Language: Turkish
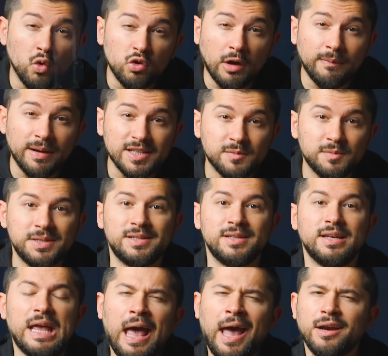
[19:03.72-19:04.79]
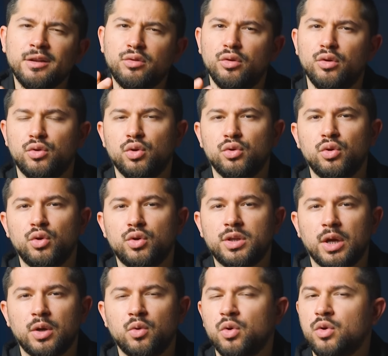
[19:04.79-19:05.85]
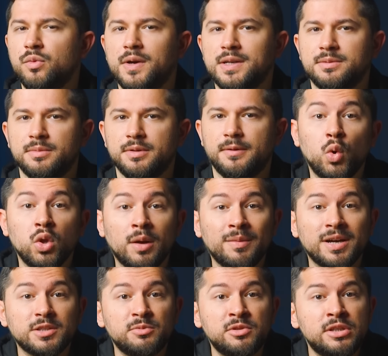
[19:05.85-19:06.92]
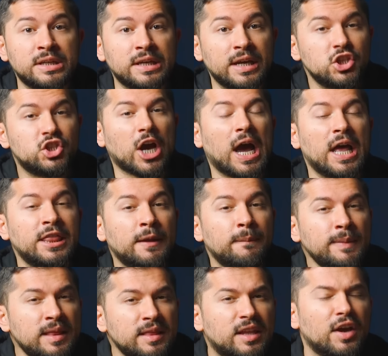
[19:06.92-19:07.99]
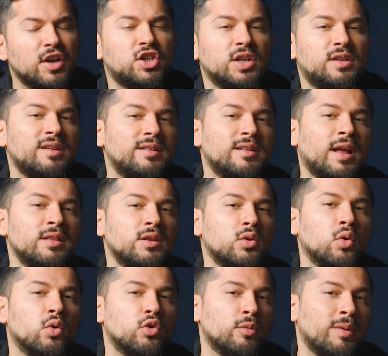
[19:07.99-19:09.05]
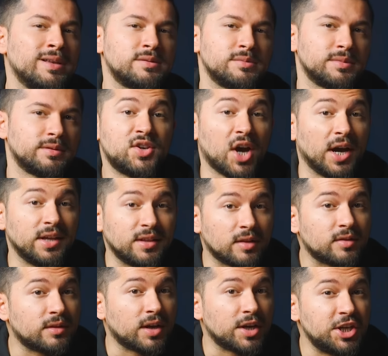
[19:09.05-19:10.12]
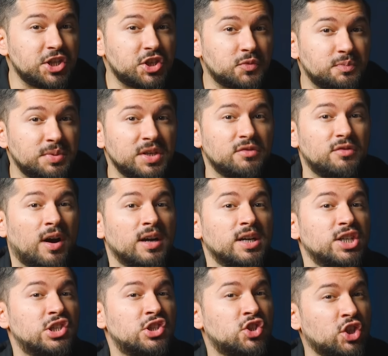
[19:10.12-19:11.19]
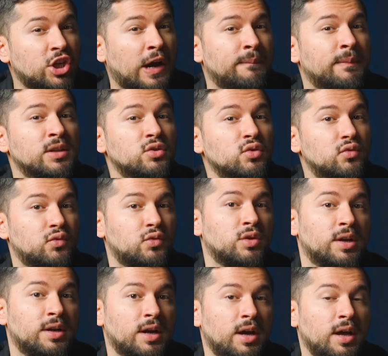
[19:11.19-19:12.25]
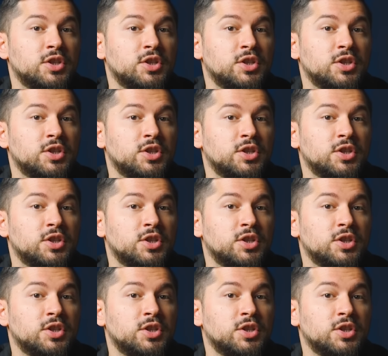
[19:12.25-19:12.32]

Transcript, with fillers: o namaz onamaz bizi her türlü kötülükten korumaz mı? Onamaz bizi cehennemin dehşetinden de korumaz mı? Kainatta hiçbir varlığın çıkamadığı ufuklara,